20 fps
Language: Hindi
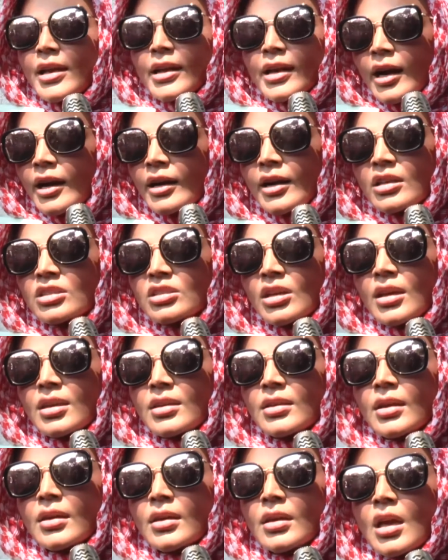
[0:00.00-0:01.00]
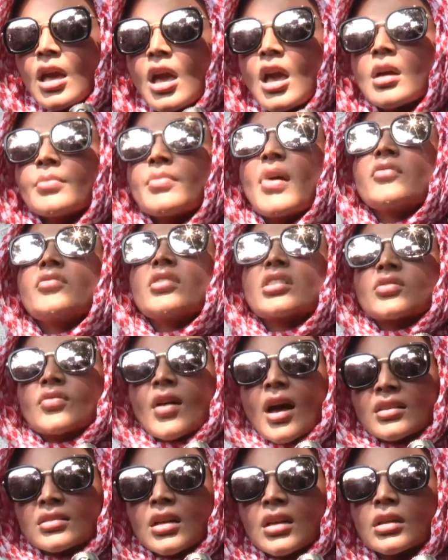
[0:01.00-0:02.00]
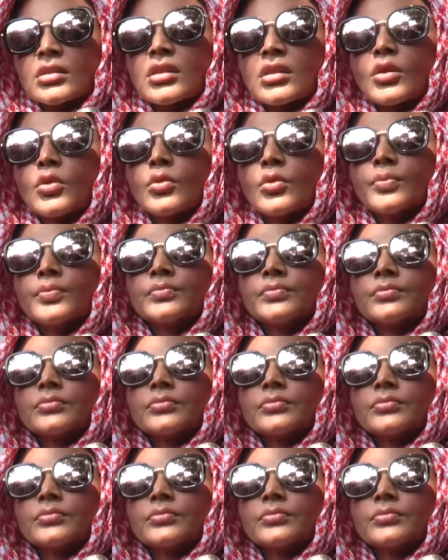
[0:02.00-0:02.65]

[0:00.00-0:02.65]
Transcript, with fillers: नहीं करना चाहिए मैं विश्वास करती हूँ